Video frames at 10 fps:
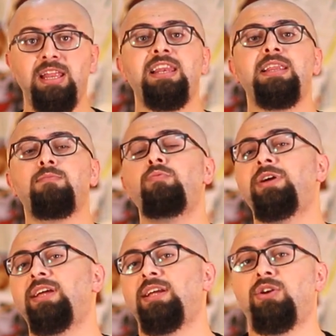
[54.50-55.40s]
اللي
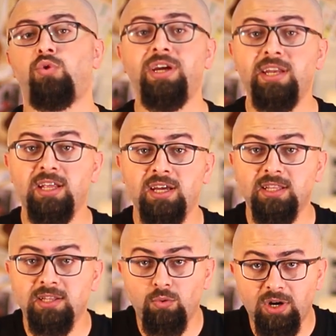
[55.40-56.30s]
ممكن انه احنا
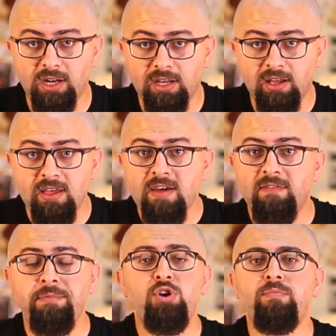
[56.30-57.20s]
ندور عليها
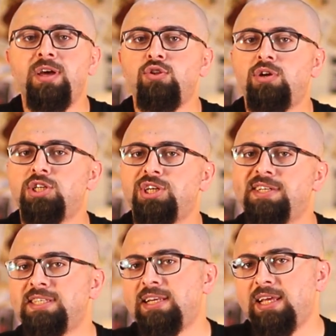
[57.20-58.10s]
فمين هم هدول
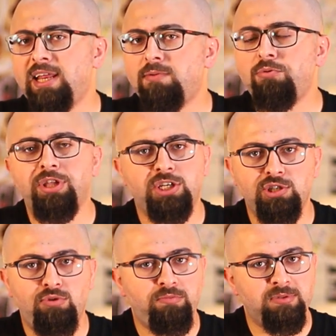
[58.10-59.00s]
الاشخاص اللي انا ممكن
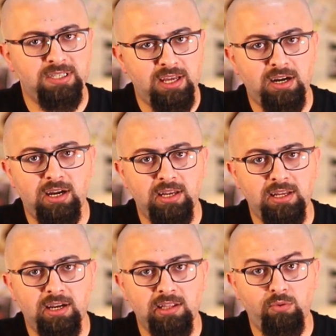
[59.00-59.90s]
اجيبهم زياره
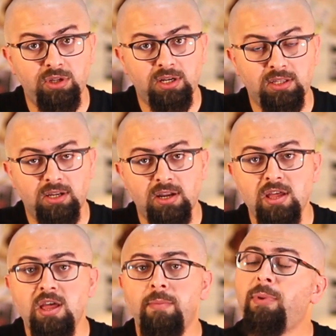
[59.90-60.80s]
عائليه على دوله قطر
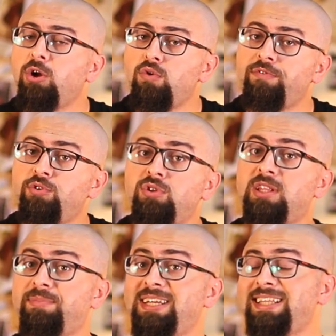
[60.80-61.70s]
معروف انه
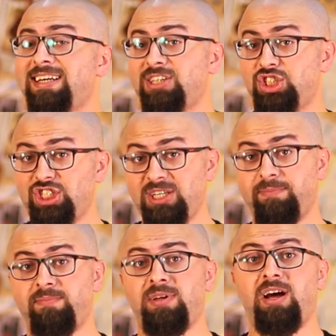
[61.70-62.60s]
انت بتقدر
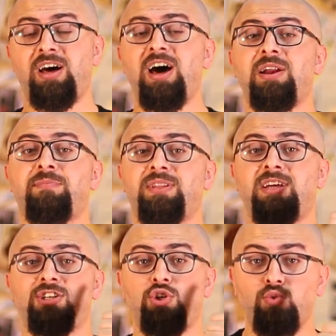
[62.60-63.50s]
تجيب اقارب
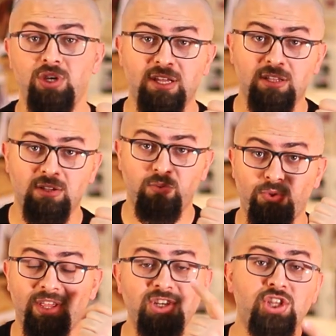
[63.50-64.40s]
الدرجه الاولى
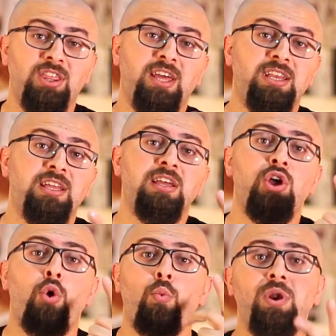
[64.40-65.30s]
والدرجه الثانيه
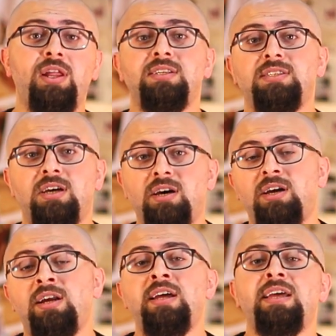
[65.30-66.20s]

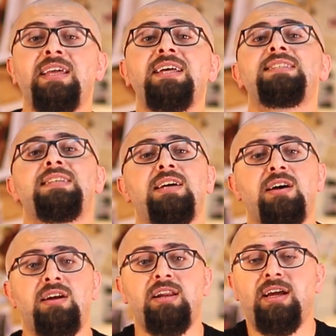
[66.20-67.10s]
والاصهار
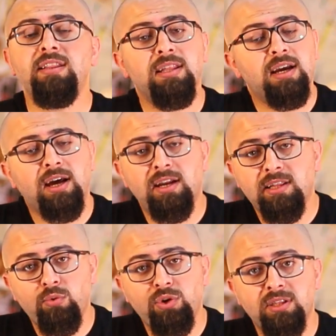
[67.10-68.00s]
كزياره لعندك على
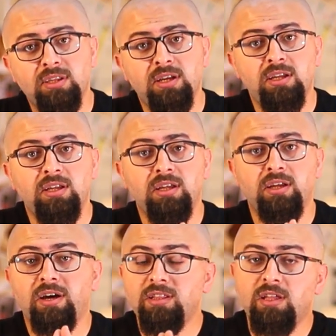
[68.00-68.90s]
دوله
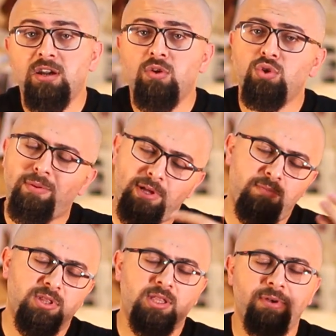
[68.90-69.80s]
آه، قطر طبعا
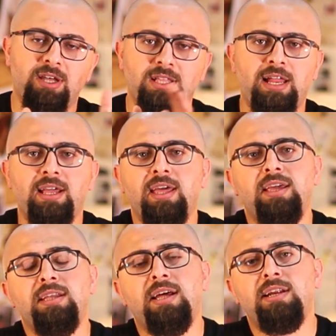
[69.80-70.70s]
بينطبق هذا الحكي
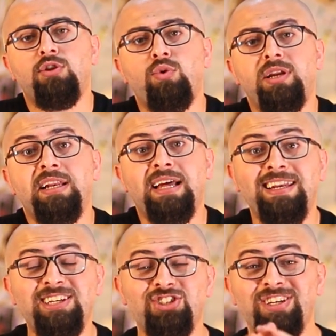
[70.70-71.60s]
اكيد على دول
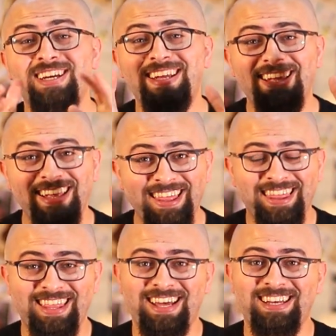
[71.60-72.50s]
الخليج
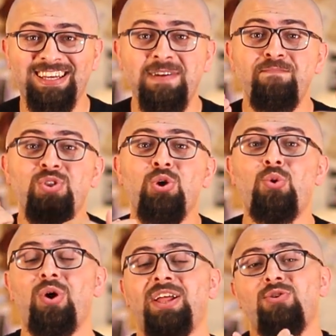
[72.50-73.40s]
الثانيه
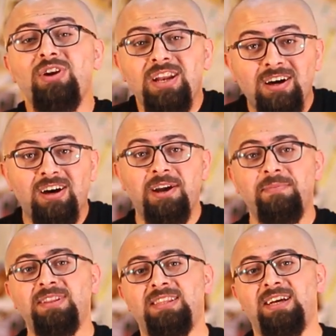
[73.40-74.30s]
وهدول
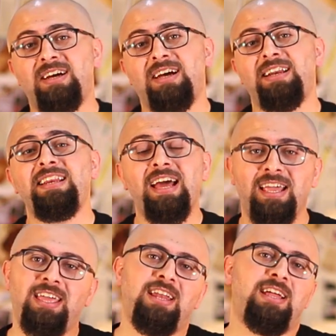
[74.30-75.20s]
الاقارب انت خليني
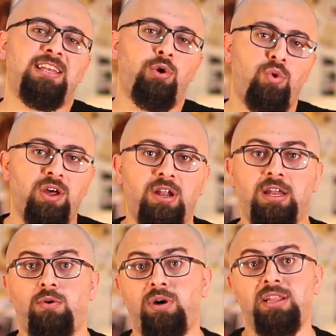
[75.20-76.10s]
احكي انا عن الاخوان عن
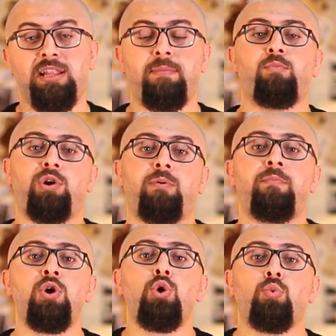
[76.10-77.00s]
الاخوات الاب
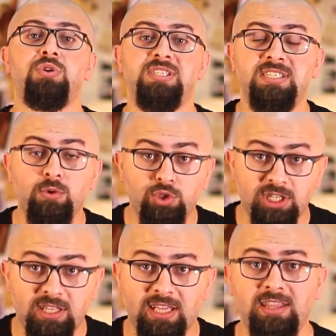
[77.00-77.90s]
والام
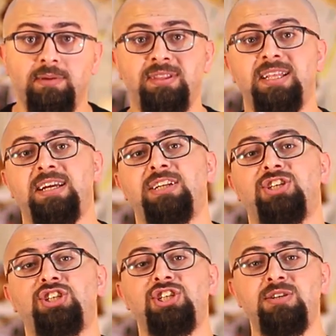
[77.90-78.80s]
والزوجه اذا انت بدك
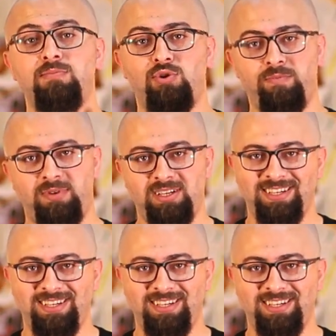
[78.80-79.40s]
تجيبهم